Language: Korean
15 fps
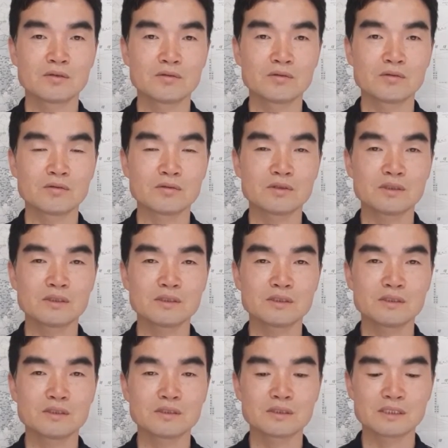혹은
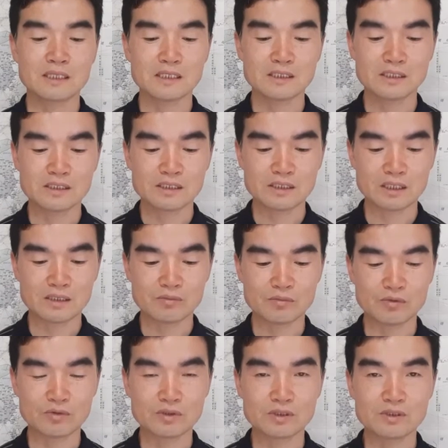자신을 잘
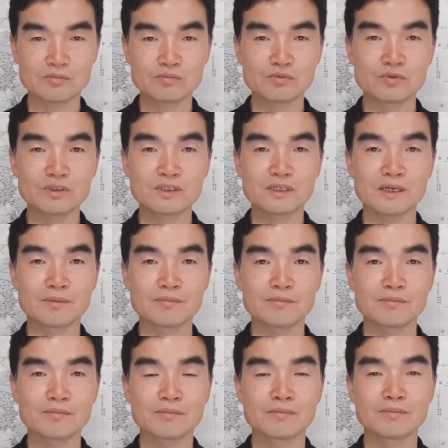모르는 무지함
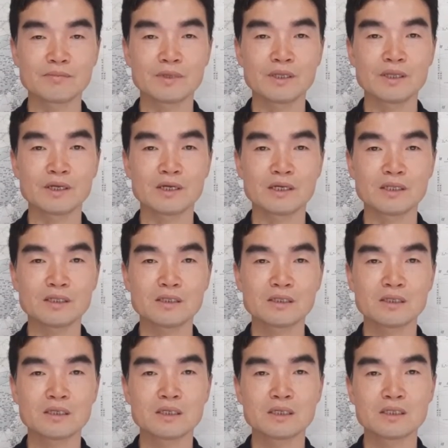하나님에 대한
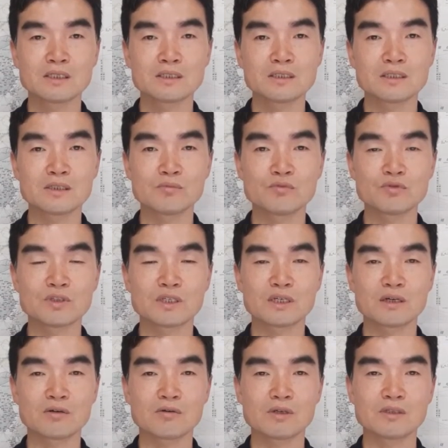
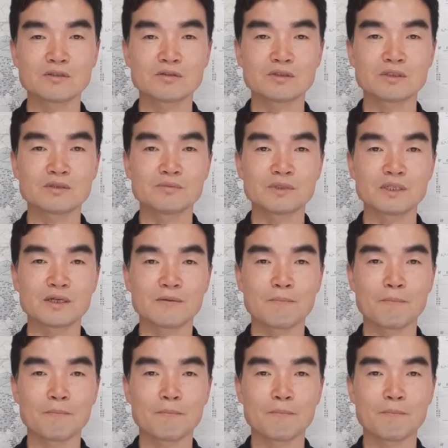질문이라고 할 수 있습니다.